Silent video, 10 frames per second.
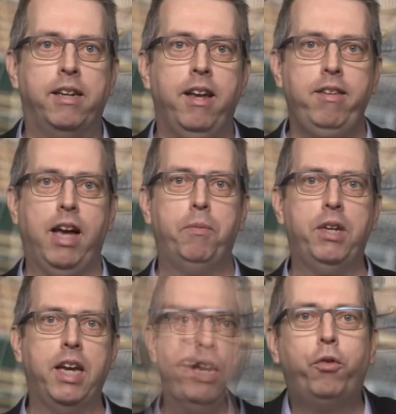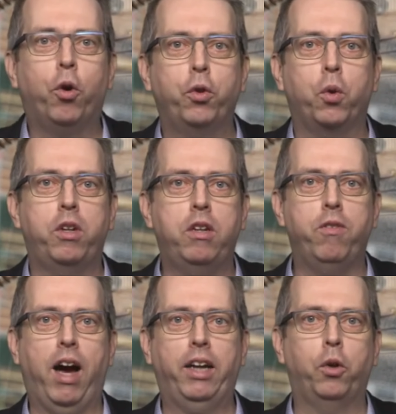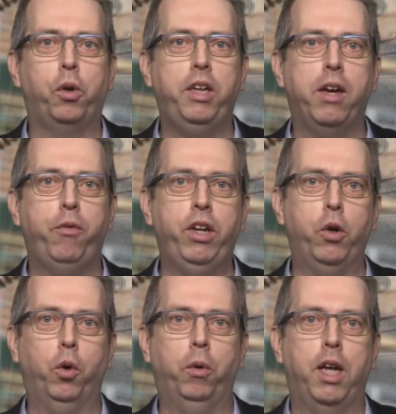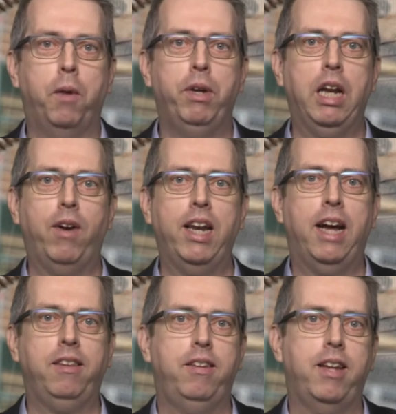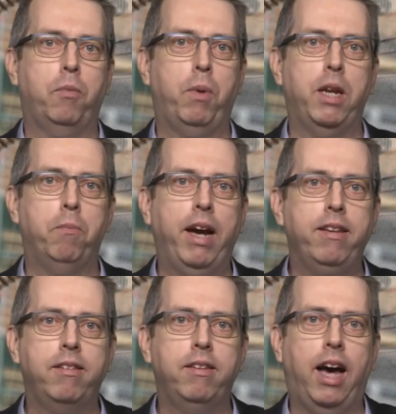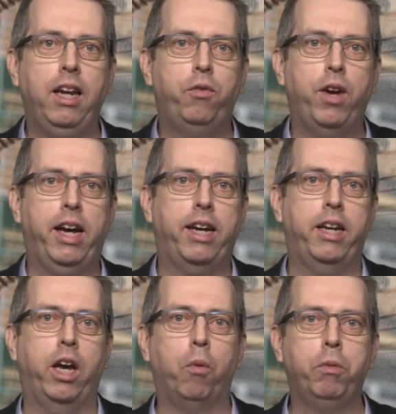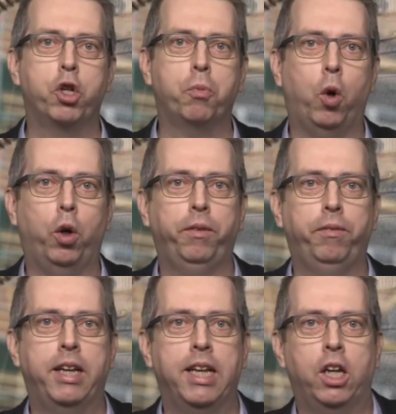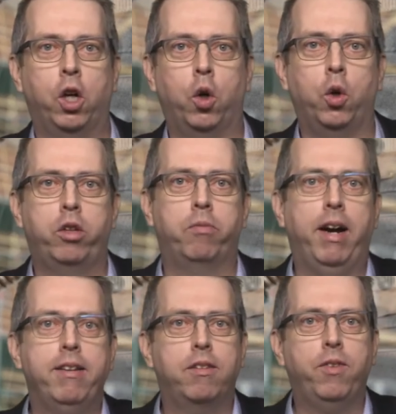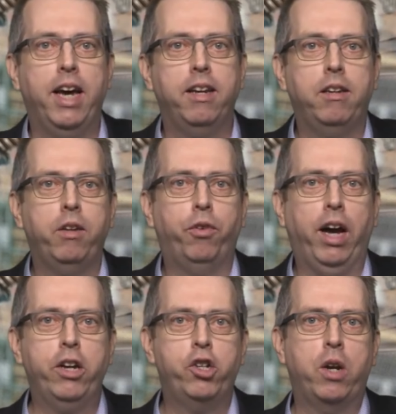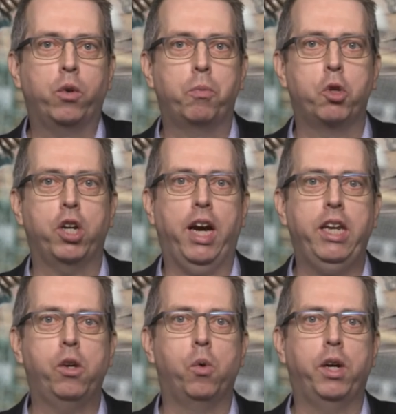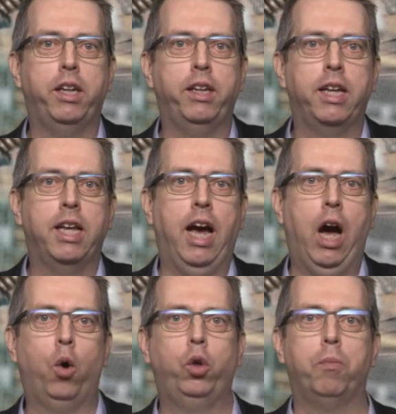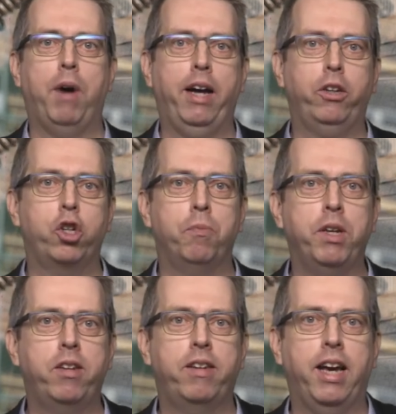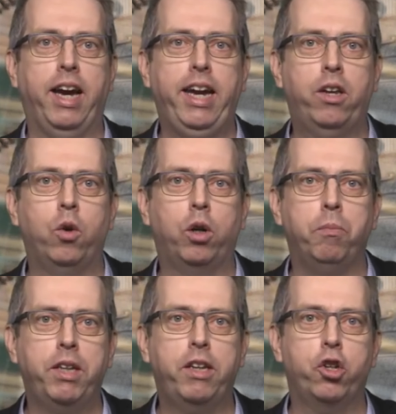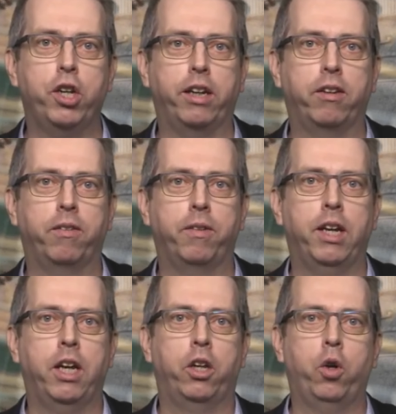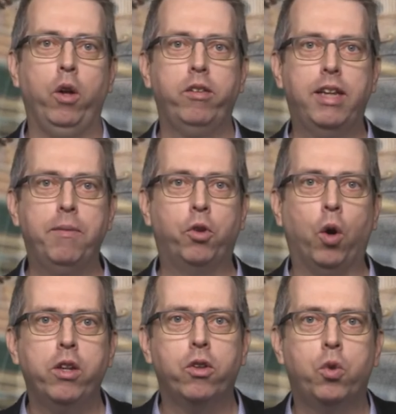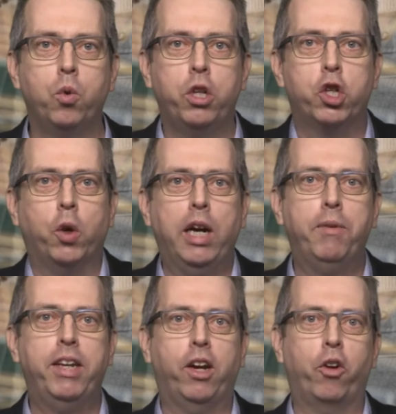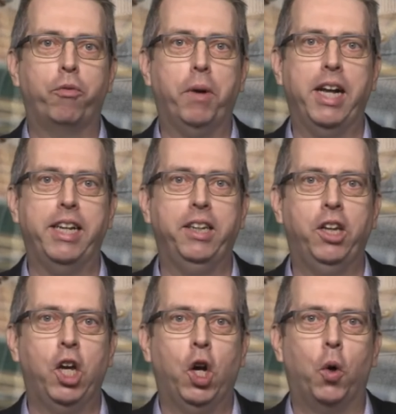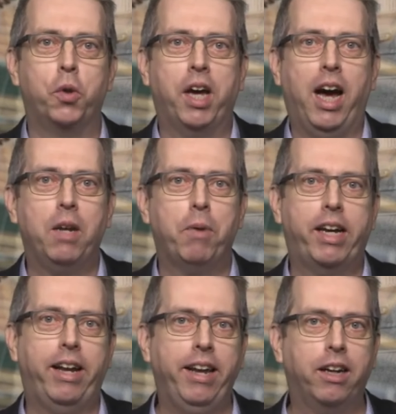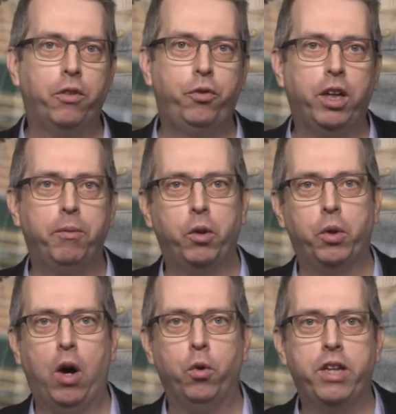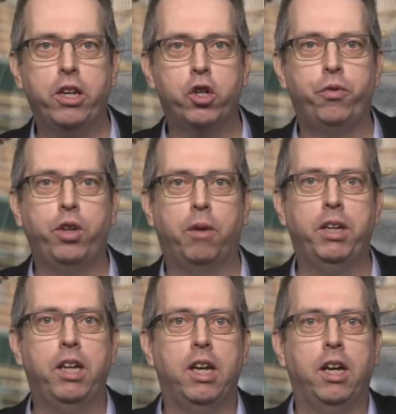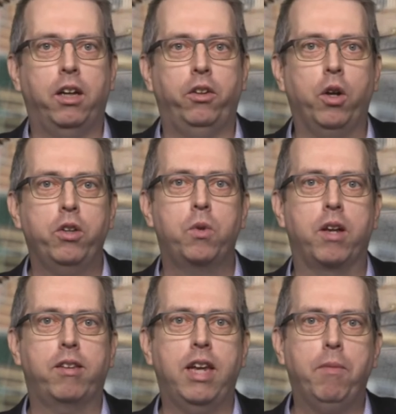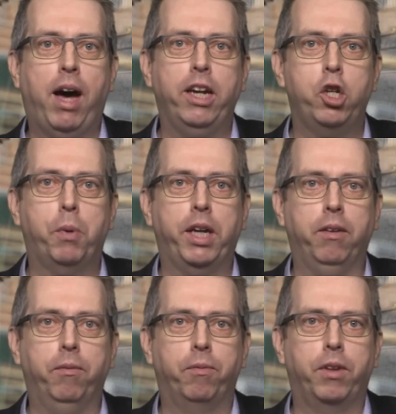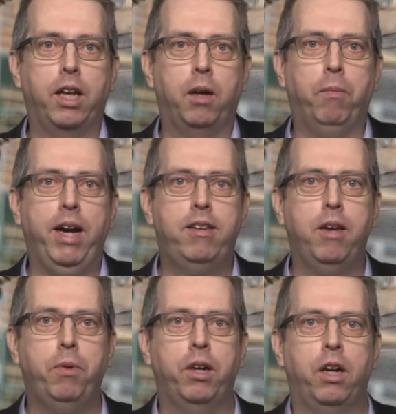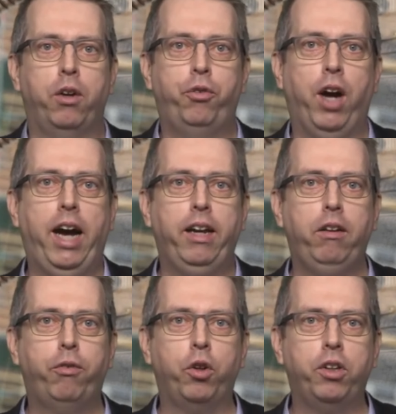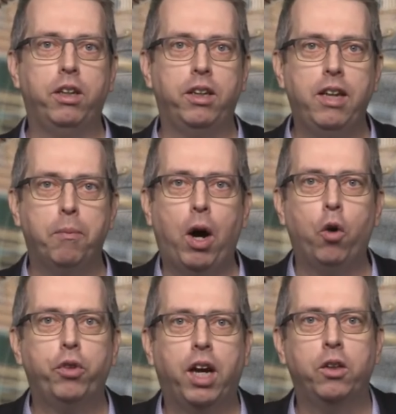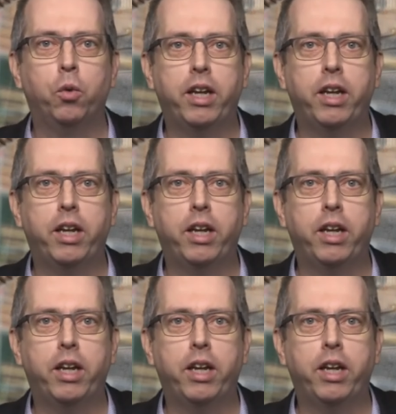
Deshalb die Infos und die Warnung hier im Video. Mittlerweile hat sich das bei den meisten Handwerkern herumgesprochen und meist werden die Freistellungsbescheinigungen automatisch mit der Rechnung mitgeschickt. Trotzdem solltest du die Steuer im Hinterkopf behalten und gerade bei kleineren Firmen oder ausländischen Firmen solltest du das Thema ansprechen. Mein Tipp, frage die von dir beauftragten